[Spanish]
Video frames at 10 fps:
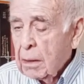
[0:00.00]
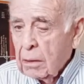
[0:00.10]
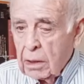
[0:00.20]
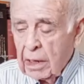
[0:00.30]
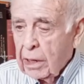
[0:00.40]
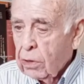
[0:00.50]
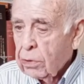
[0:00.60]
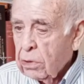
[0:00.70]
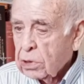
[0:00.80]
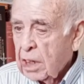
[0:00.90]

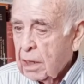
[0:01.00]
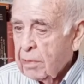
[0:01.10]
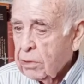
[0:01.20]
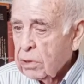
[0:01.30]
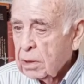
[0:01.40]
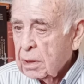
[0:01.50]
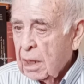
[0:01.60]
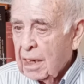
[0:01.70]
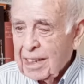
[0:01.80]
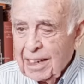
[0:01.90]
Gregorio
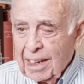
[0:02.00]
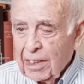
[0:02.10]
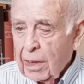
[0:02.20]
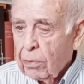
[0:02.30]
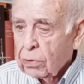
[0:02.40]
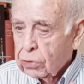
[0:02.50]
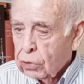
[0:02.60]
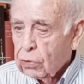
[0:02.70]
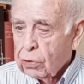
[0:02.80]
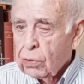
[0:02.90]
Salvador, al que le
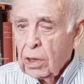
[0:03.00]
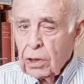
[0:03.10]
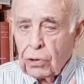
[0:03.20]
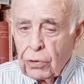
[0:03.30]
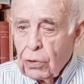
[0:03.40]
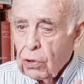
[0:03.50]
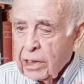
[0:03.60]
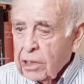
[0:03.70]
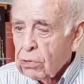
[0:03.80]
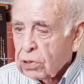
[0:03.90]
debo todo, todo
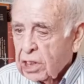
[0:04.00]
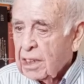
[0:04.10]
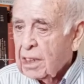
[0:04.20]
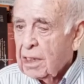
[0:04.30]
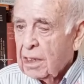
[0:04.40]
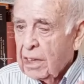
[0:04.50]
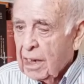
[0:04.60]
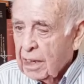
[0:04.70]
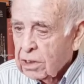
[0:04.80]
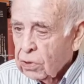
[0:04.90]
lo que yo sé de
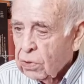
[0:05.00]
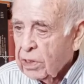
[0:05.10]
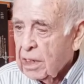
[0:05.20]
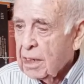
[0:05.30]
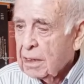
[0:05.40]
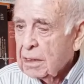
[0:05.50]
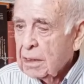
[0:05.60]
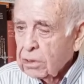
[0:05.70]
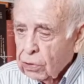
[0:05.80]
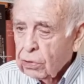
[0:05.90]
dialectología,
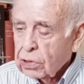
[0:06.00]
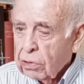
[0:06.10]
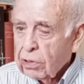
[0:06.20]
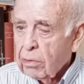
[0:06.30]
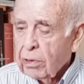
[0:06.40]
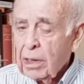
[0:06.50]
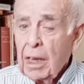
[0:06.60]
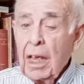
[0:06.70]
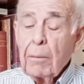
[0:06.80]
todo se lo debo a él,